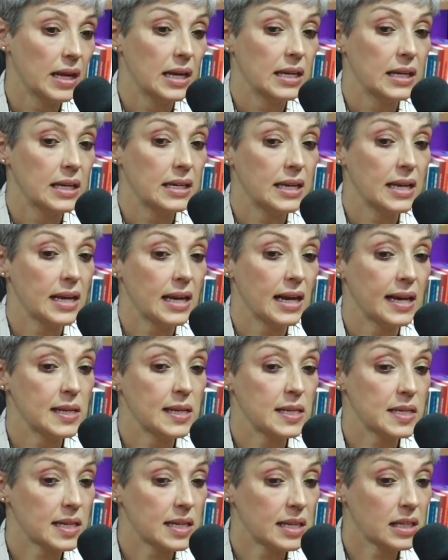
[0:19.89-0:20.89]
E a
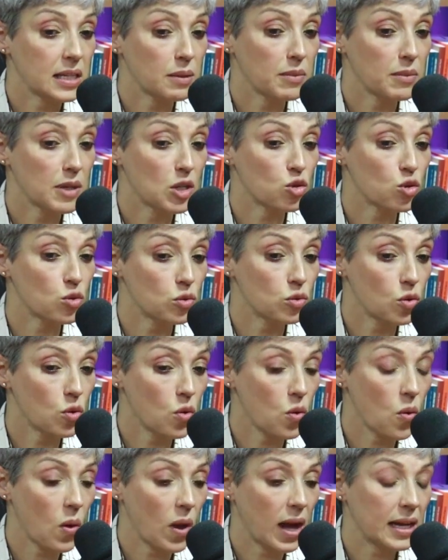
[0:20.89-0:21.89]
escrita me
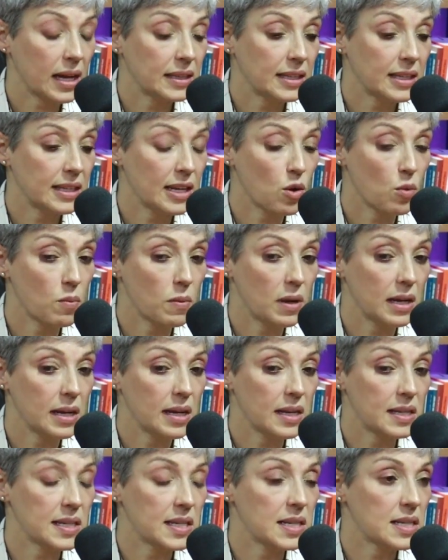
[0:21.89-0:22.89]
ajudou a ter uma
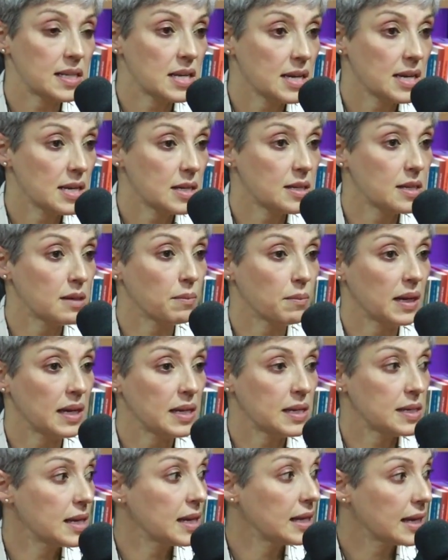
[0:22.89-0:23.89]
existência mais
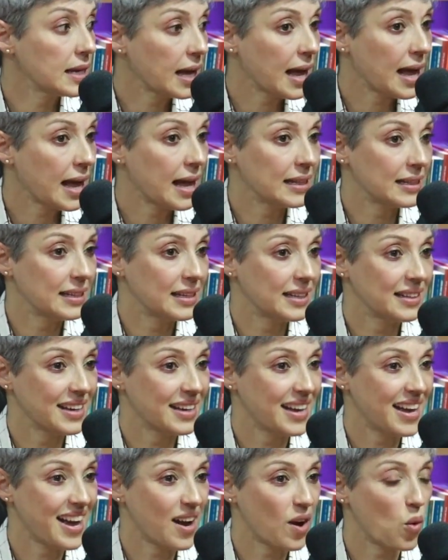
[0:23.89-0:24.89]
delicada,
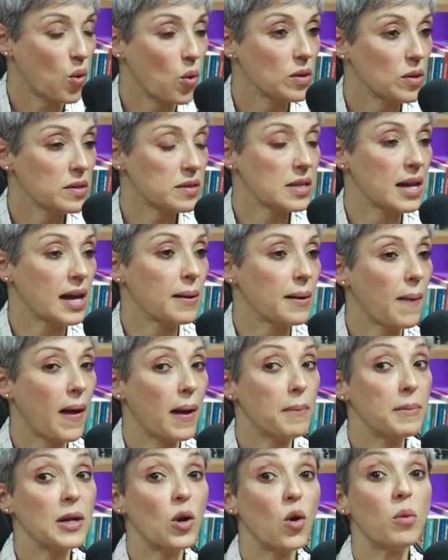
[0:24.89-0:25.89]
a, a, a
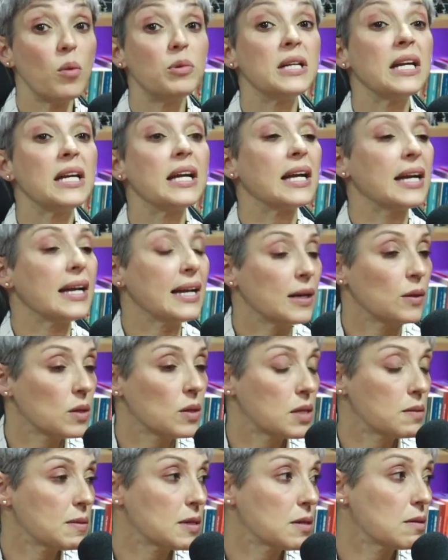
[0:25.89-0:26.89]
me comunicar com as
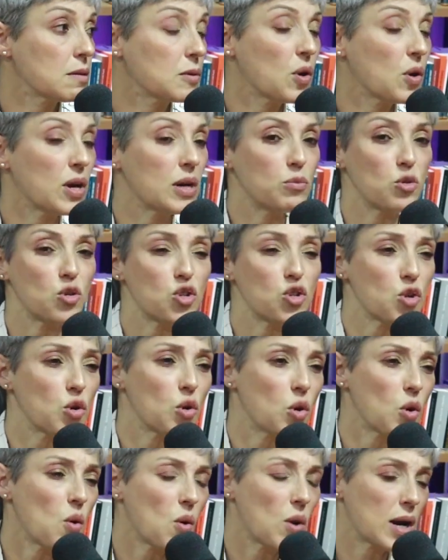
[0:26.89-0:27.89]
pessoas, porque eu era muito
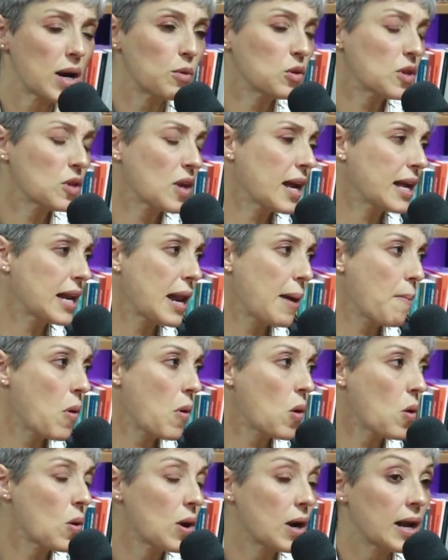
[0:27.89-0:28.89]
chorona, muito
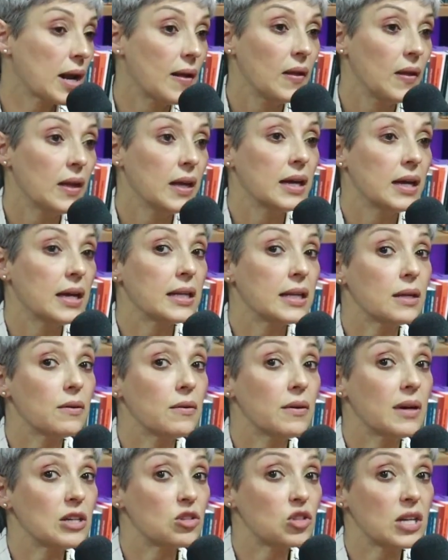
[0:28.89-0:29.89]
reclamona. Então, eu
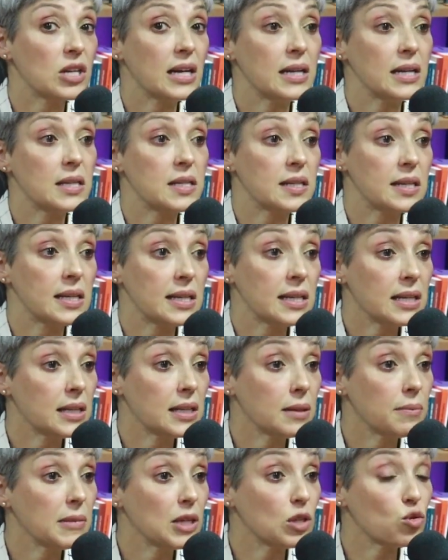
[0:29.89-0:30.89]
acho que a escrita
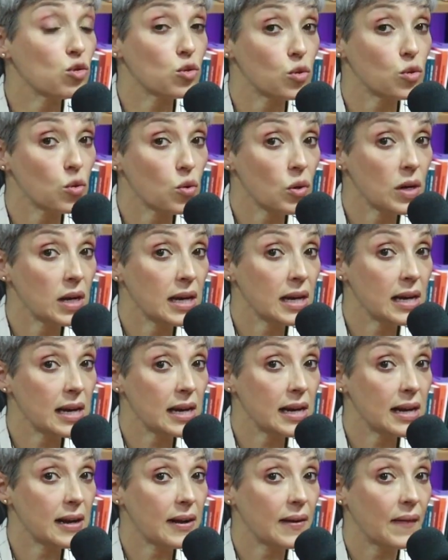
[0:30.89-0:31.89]
me ajudou a,
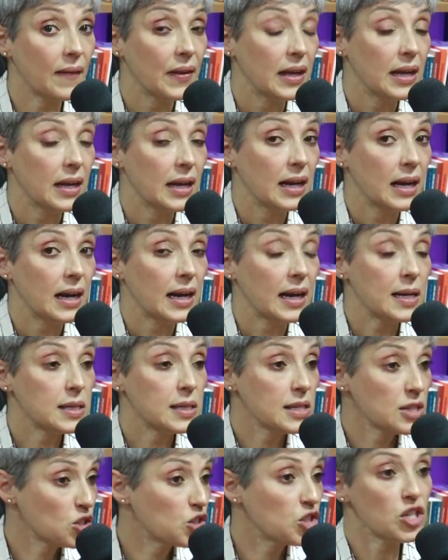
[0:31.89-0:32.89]
a a
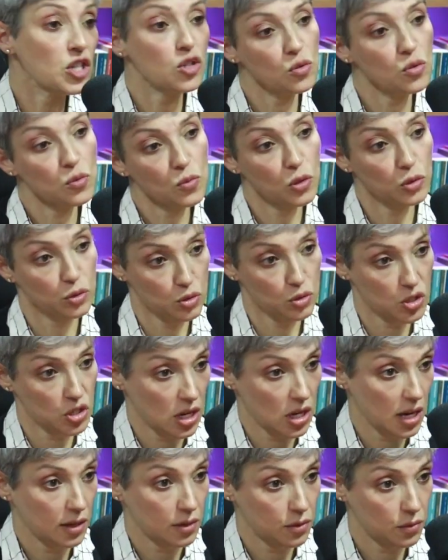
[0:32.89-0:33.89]
existir de um outro
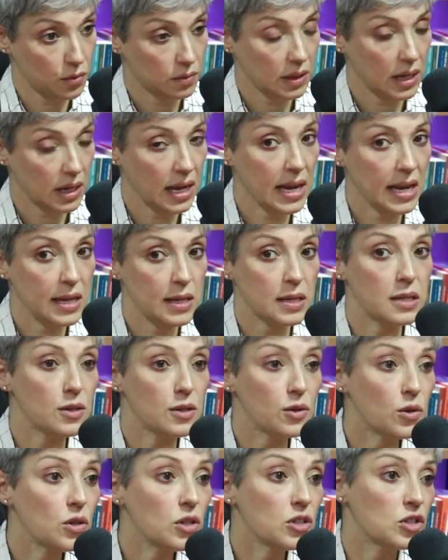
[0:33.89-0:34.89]
jeito, né? E se
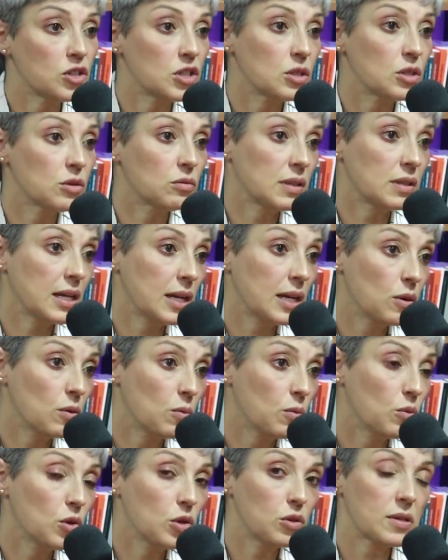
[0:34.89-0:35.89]
hoje eu tenho
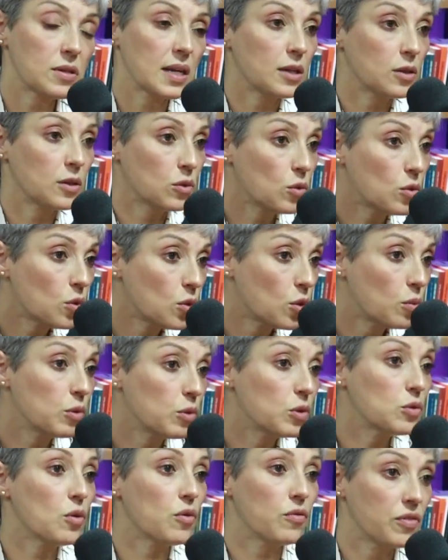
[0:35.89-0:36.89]
muito seguidor,
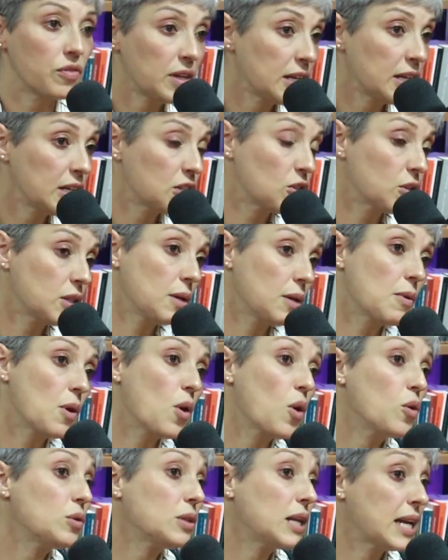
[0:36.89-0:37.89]
muito ouvinte, eu tenho uma
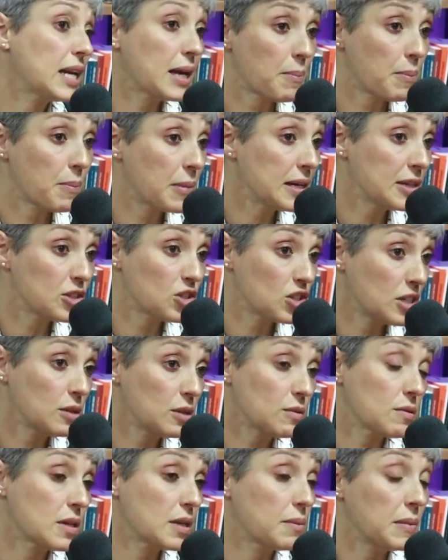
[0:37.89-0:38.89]
coluna na Band
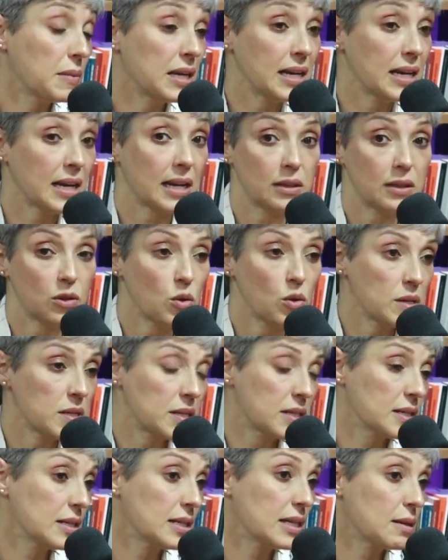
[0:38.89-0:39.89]
News também há 12
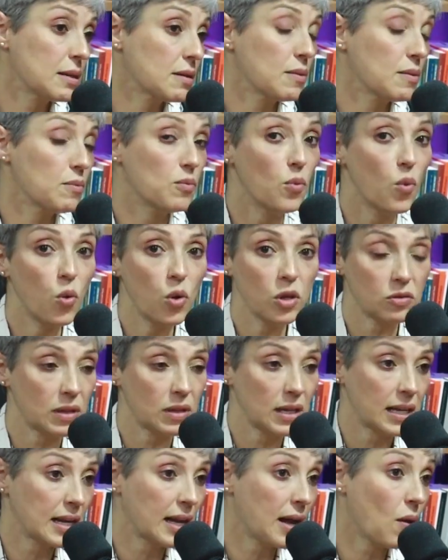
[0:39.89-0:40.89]
anos, é muito
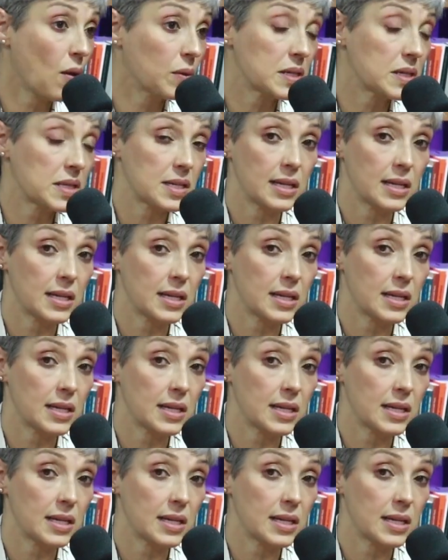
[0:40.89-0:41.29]
legal, assim,